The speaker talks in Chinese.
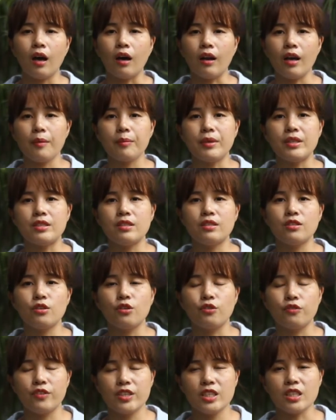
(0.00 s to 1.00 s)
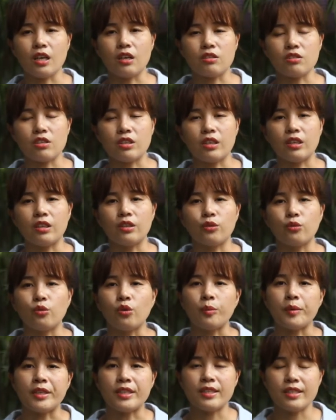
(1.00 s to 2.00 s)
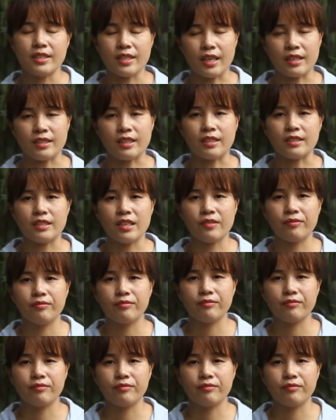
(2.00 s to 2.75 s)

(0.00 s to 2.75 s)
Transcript: 好了，本期就分享到这里，我们下期见。